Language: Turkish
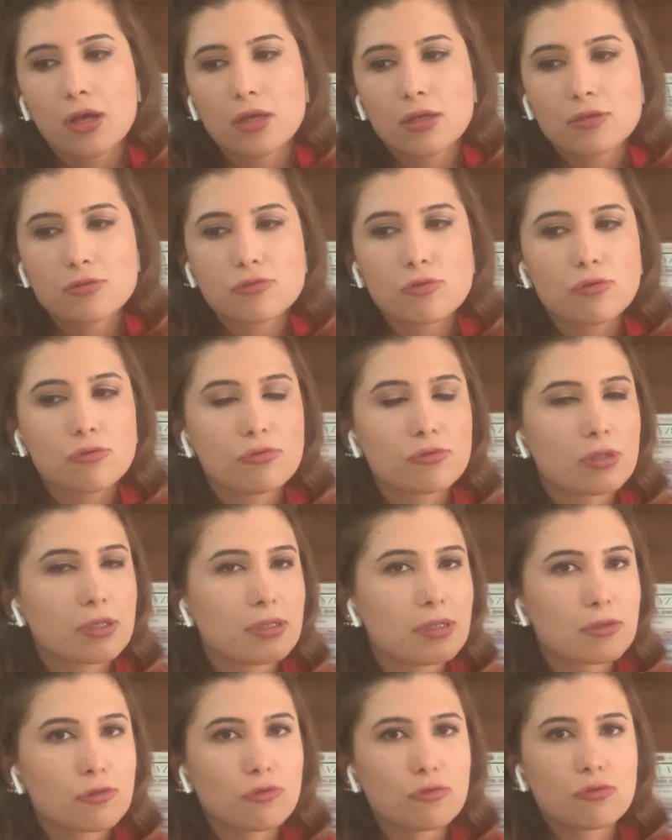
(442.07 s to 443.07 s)
E,
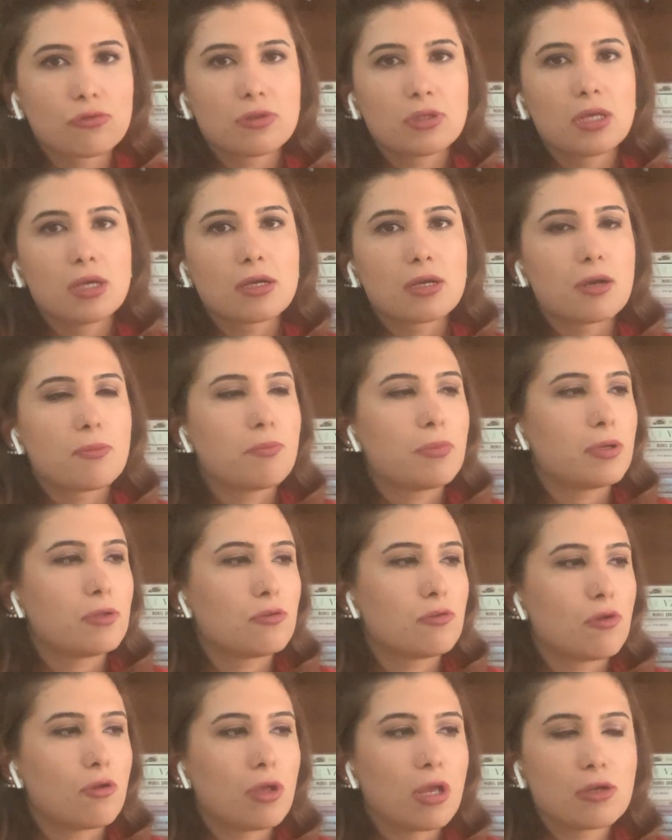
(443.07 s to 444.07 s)
sonunda da küt diye
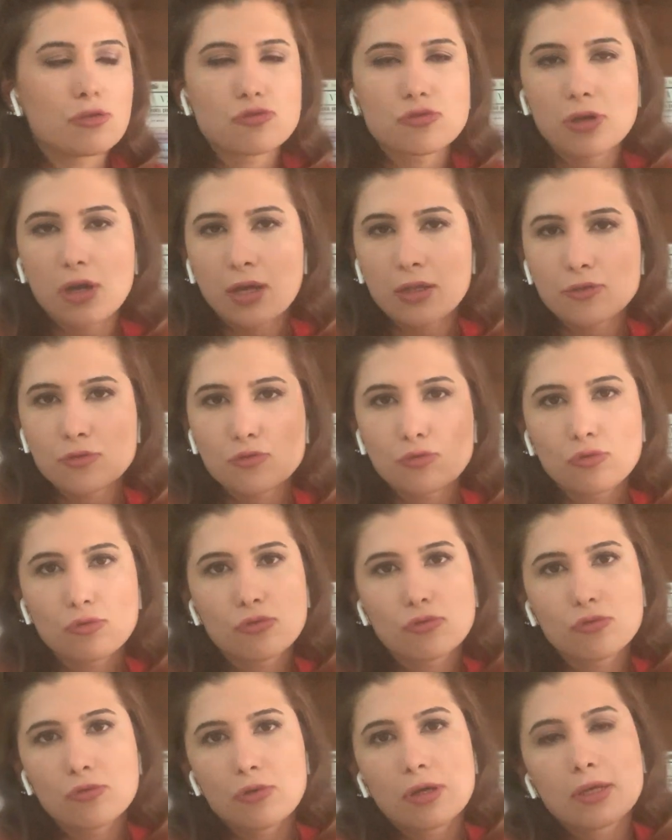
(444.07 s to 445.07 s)
kapanıyor. Yani şu an
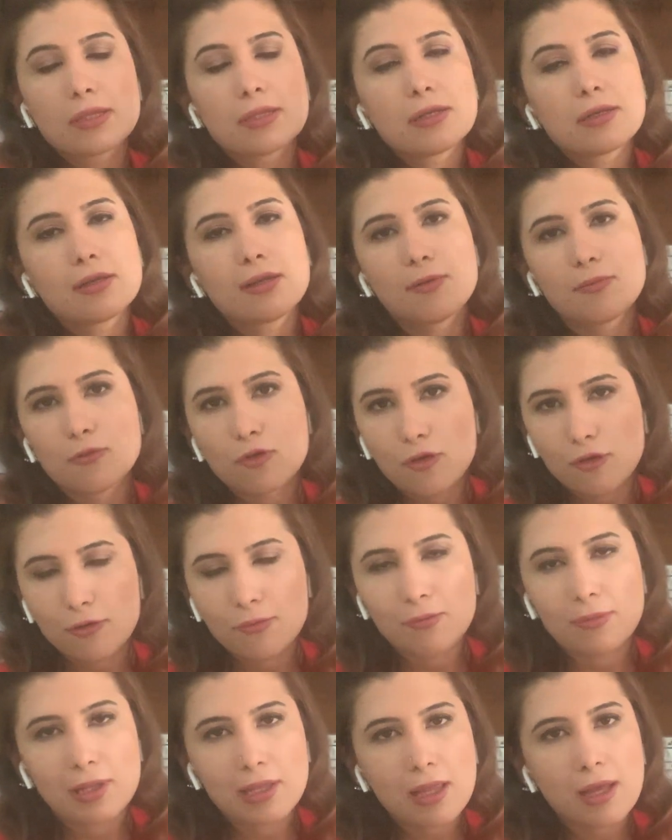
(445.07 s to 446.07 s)
sonunu
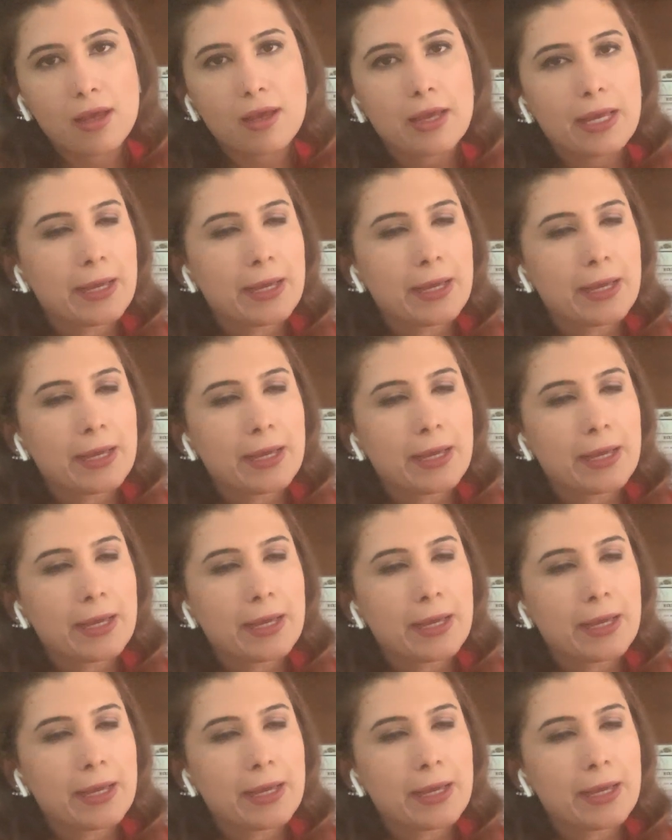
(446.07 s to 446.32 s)
hatırlamıyorum bile.